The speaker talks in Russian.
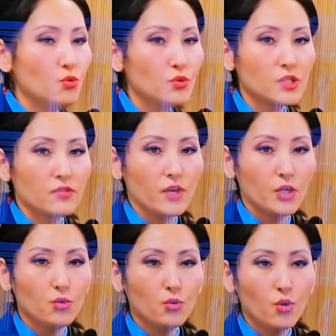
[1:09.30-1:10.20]

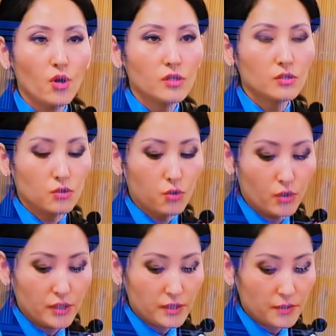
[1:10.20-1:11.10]
убьют на, на
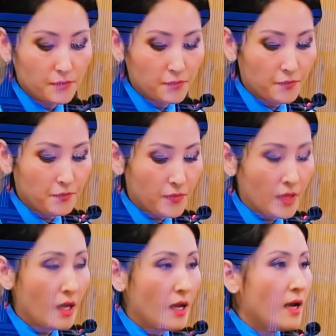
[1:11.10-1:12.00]
свободе. Я не